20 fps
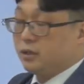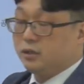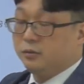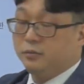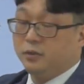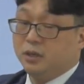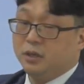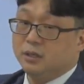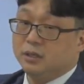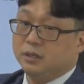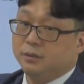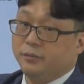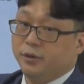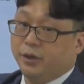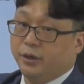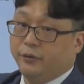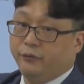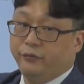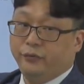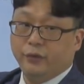실무에
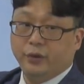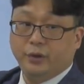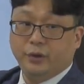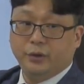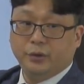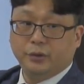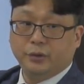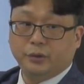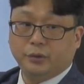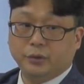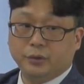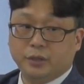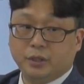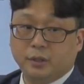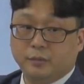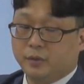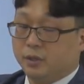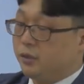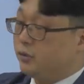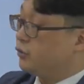있으면 또
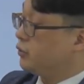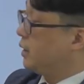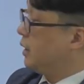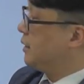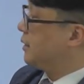시험 칠 수가